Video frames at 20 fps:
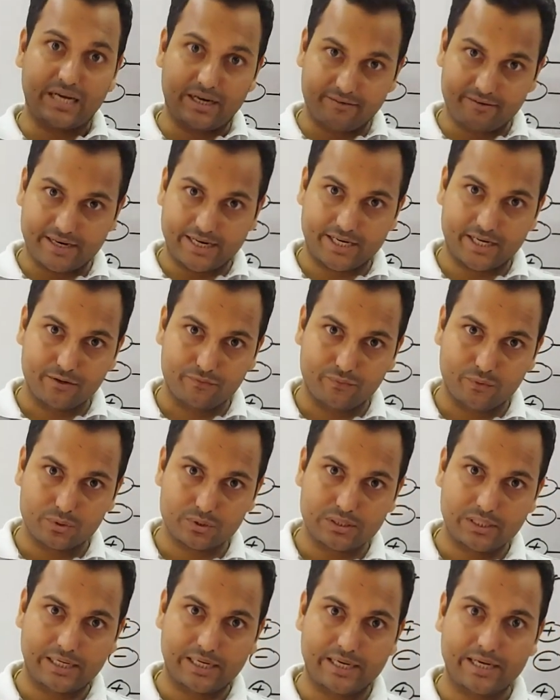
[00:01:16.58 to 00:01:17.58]
अट्रैक्टिव
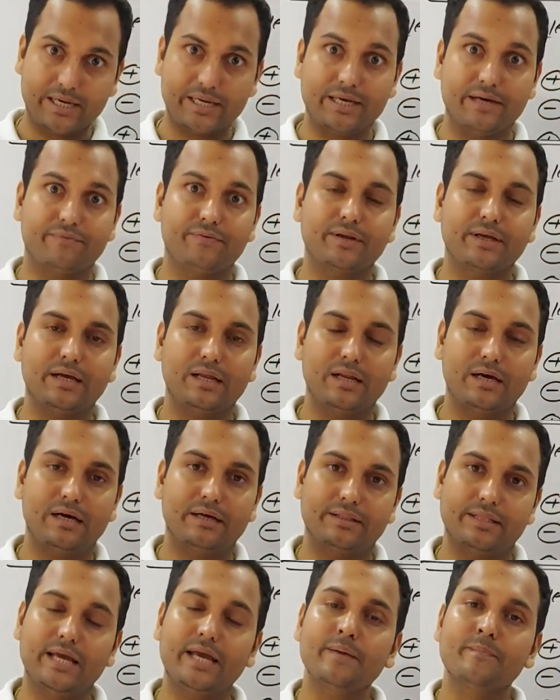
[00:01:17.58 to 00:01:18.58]
फोर्स लगाएंगे या फिर क्या
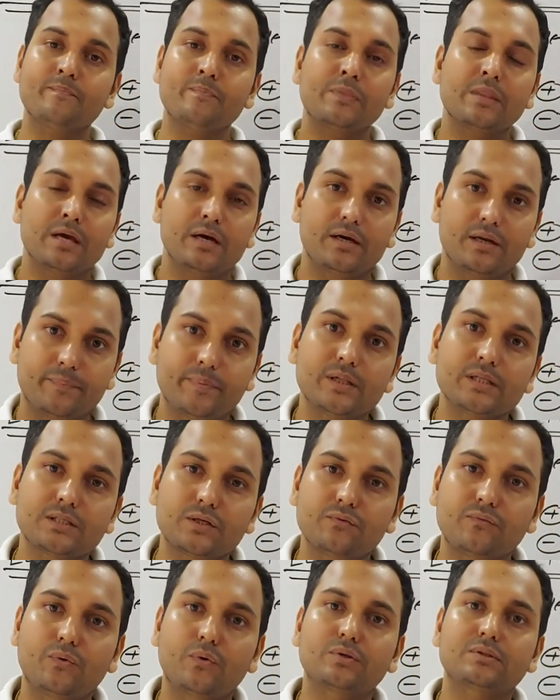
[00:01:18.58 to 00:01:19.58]
लगाते हैं
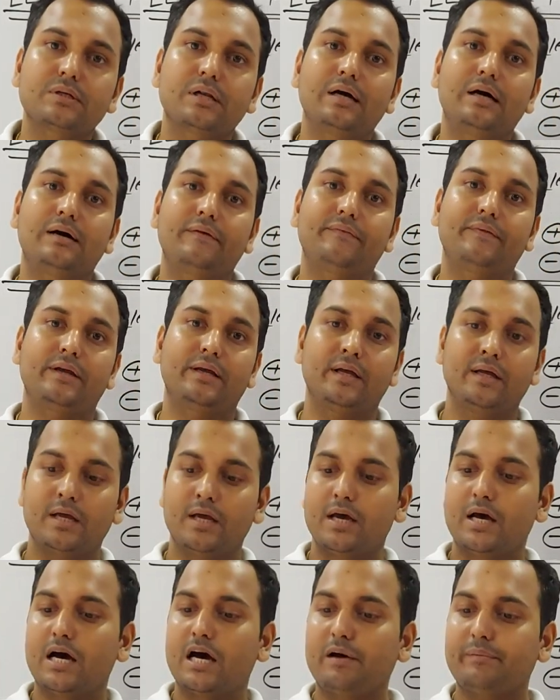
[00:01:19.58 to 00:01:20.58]
रिपल्सिव फोर्स लगाते हैं
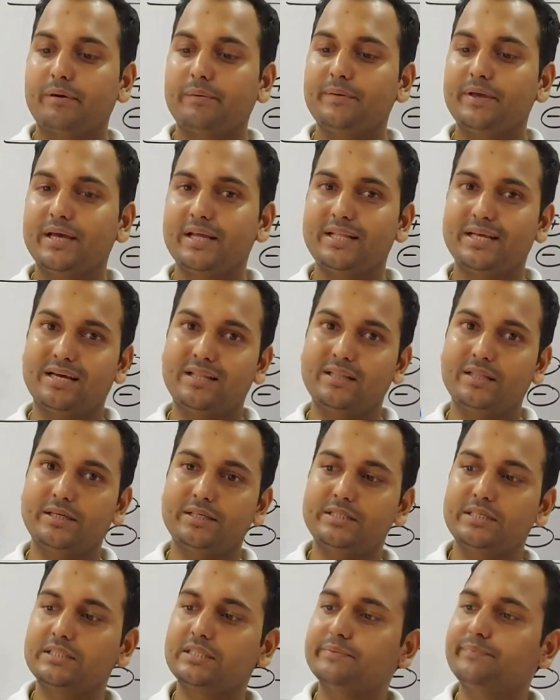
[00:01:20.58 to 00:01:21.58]
अब आप ये ध्यान
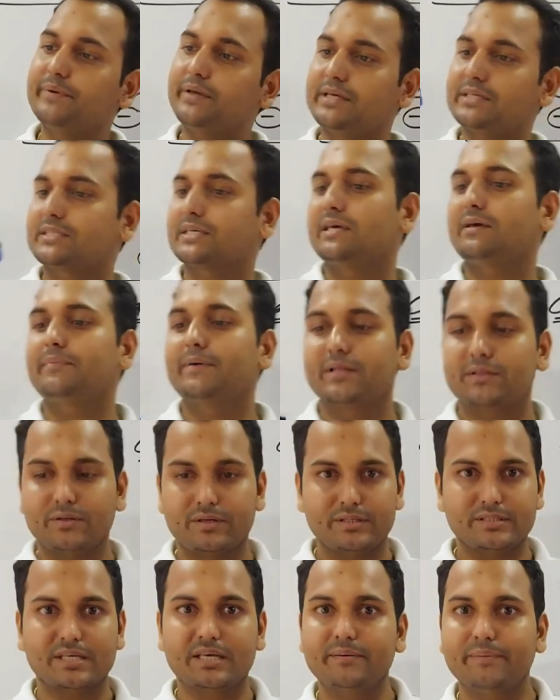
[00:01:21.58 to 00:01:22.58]
दीजिए जब इसकी बात
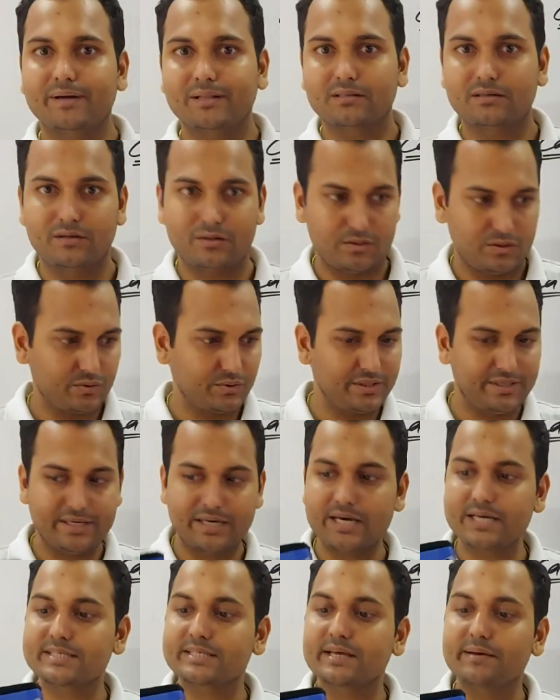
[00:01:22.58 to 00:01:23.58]
और इसकी बात करूं तो
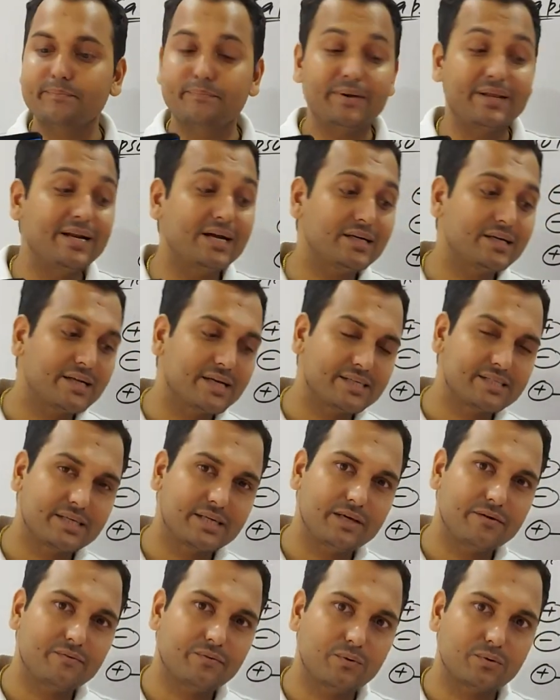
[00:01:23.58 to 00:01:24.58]
ये इसे बिना टच
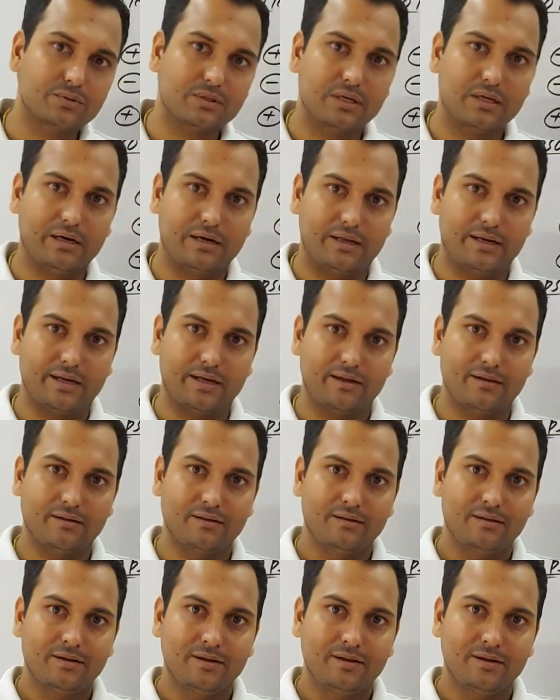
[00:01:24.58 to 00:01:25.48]
किए फोर्स लगा रहा है